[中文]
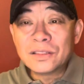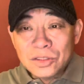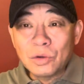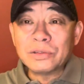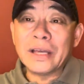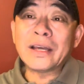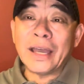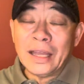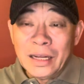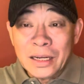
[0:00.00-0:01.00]
都得
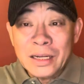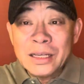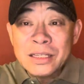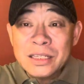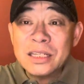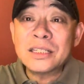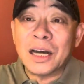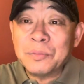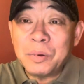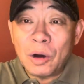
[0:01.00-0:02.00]
给林师
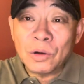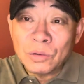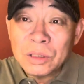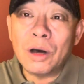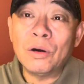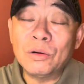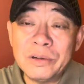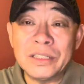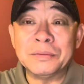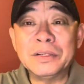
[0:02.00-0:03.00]
长跑龙套。
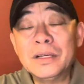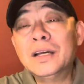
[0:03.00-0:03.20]
为什么？